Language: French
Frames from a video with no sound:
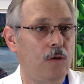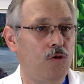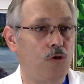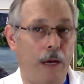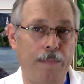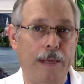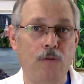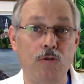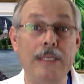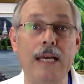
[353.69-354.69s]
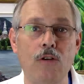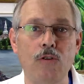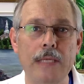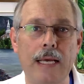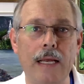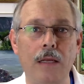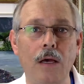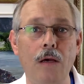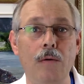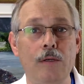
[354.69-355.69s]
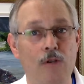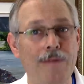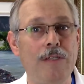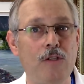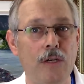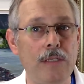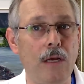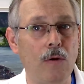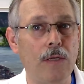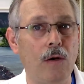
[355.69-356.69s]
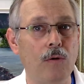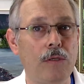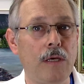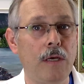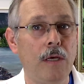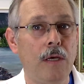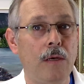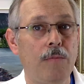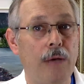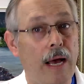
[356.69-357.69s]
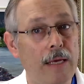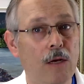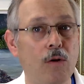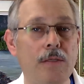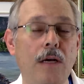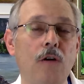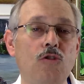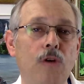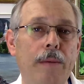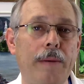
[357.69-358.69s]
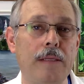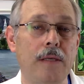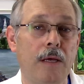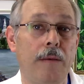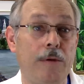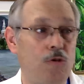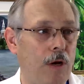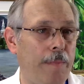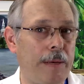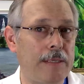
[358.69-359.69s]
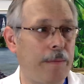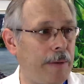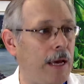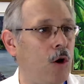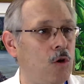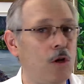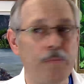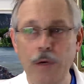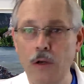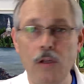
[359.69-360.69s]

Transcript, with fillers: je répète, je dis quelque chose à quelqu'un, et je l'avais déjà dit à l'autre à côté, puis, ah, il est content que je répète. Mais je répète après à un autre, puis à un